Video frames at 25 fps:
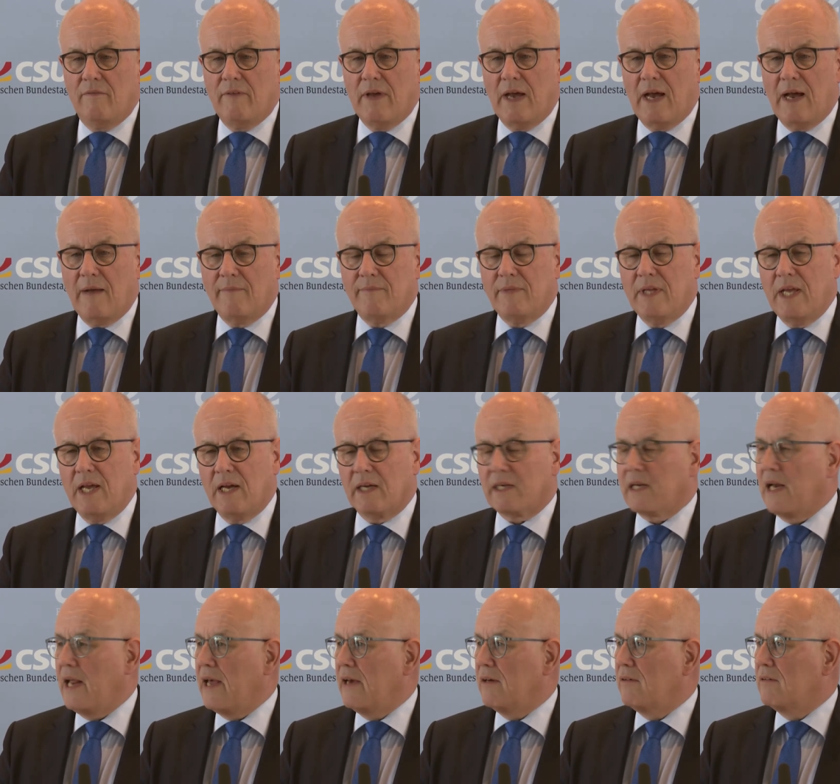Wir haben die
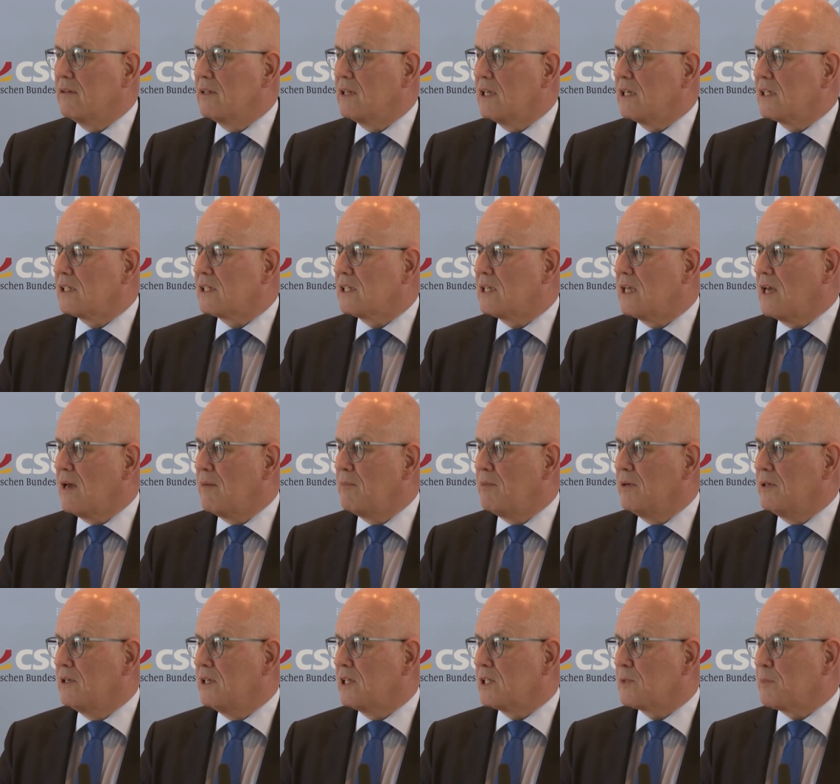Erklärung des äh,
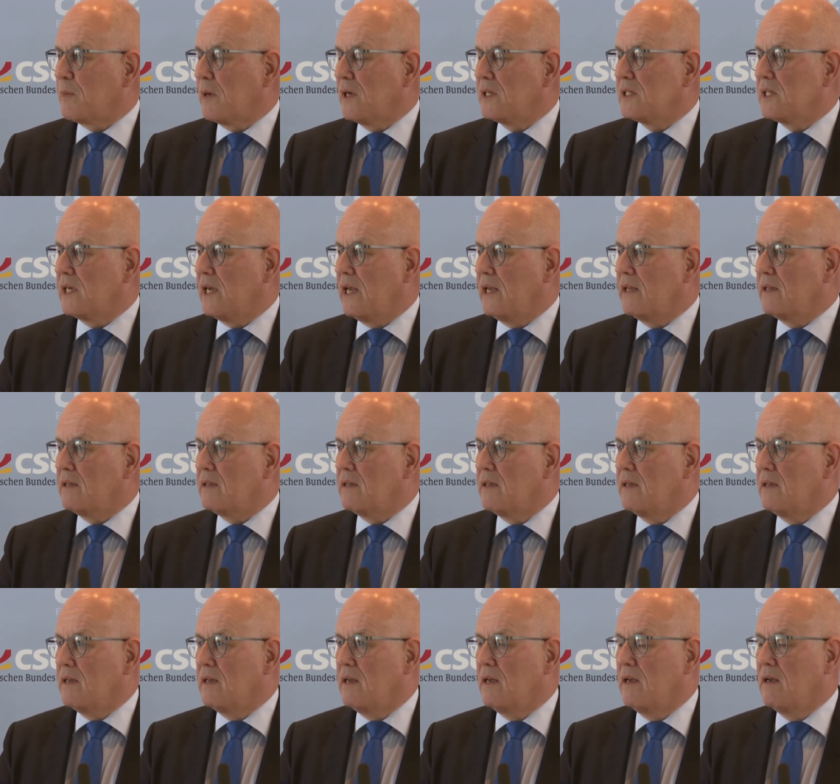
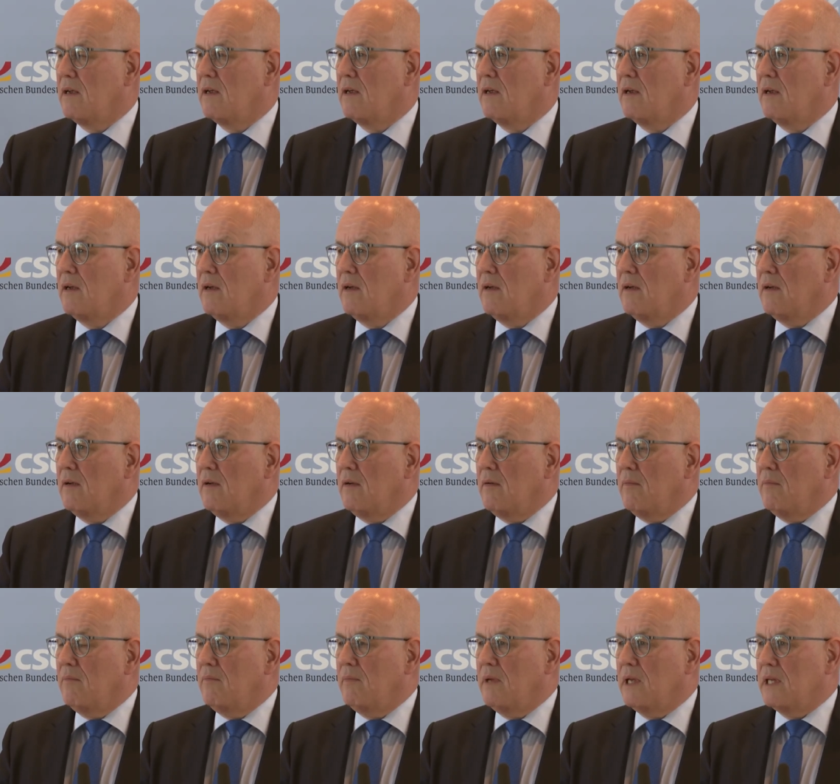Bundespräsidenten
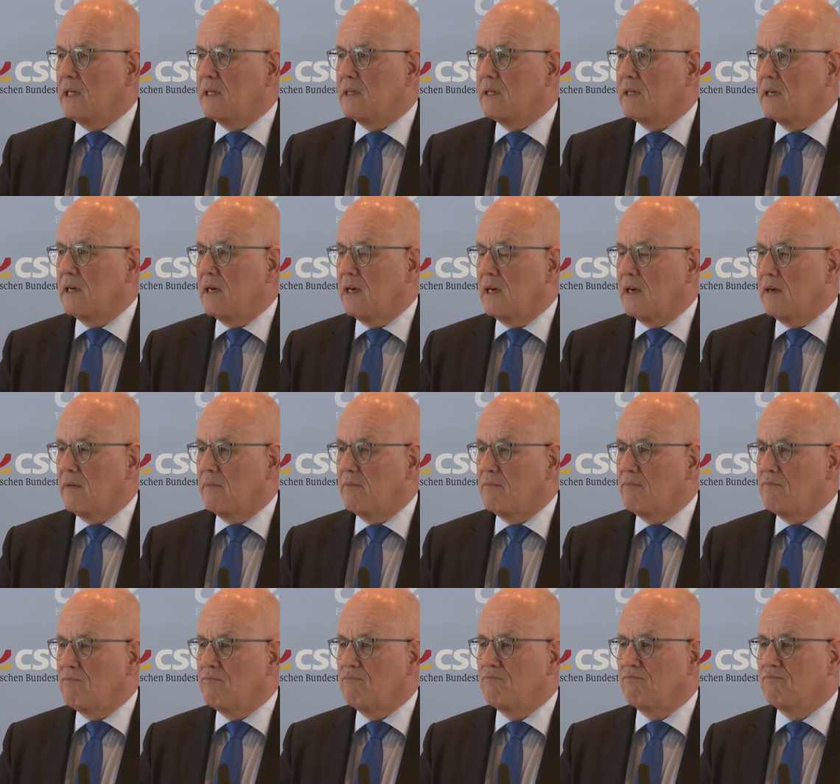mit,
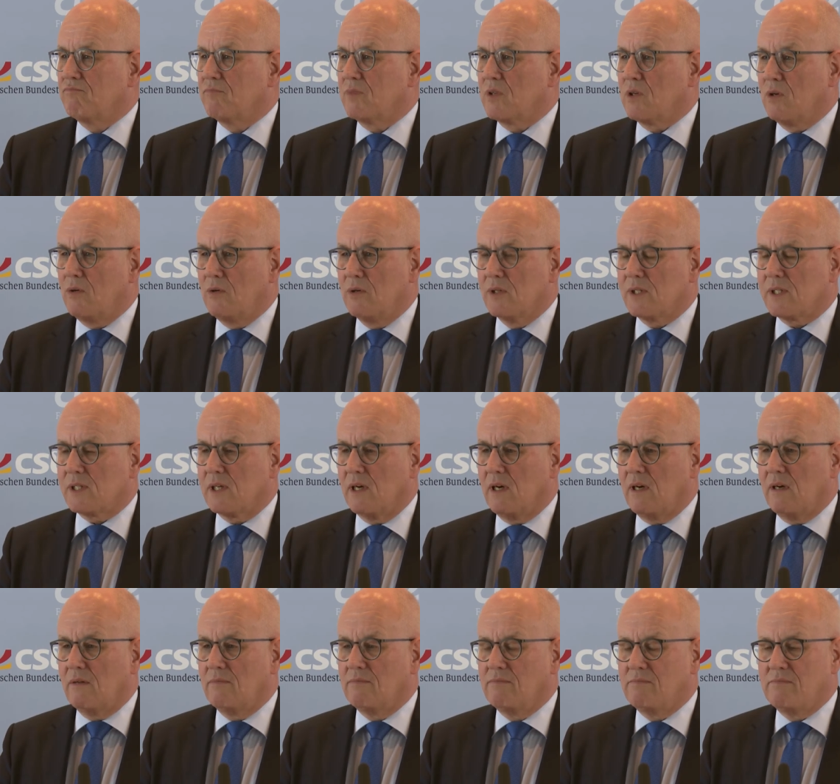ähm,
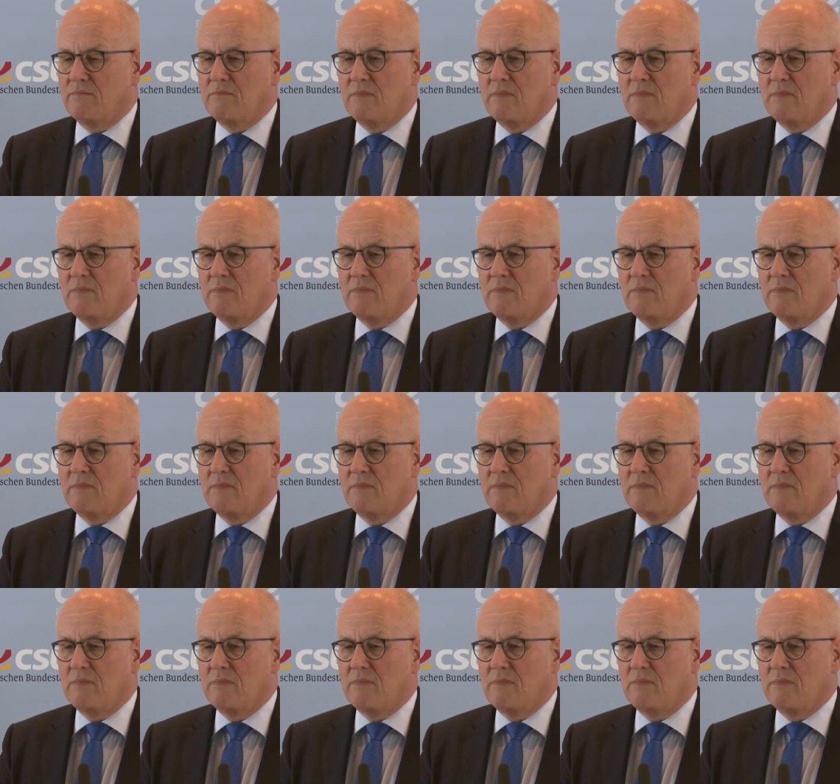großer,